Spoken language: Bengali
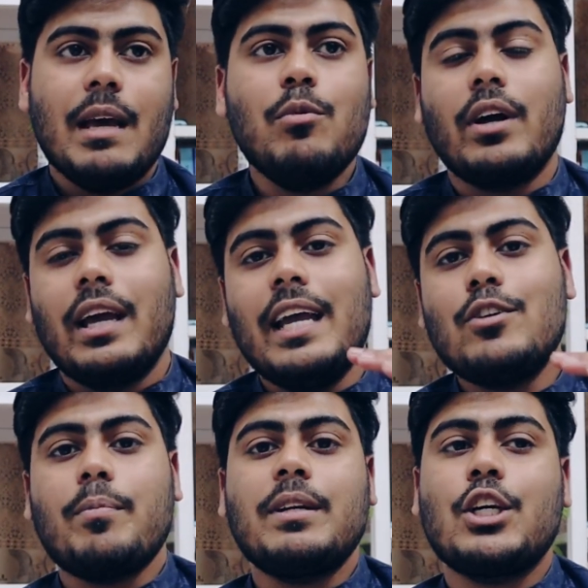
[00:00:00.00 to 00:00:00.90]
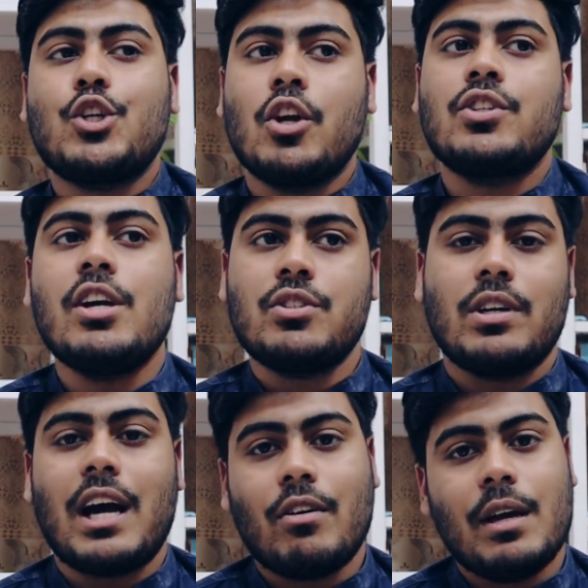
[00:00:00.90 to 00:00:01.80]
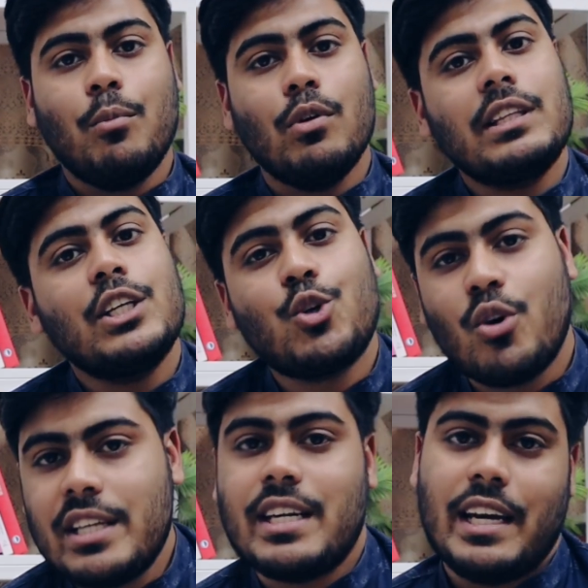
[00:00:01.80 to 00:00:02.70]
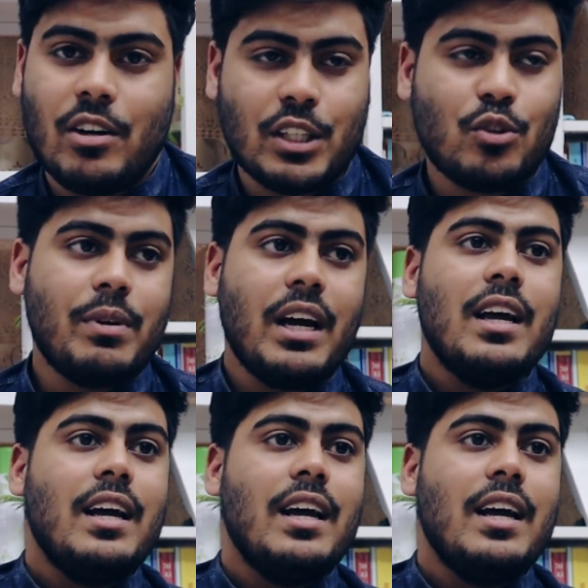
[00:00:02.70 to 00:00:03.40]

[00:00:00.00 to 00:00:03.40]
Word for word: এবং এই টপিকটা সচরাচর কাউকে বলতে শোনা যায় না অর্থাৎ তোমরা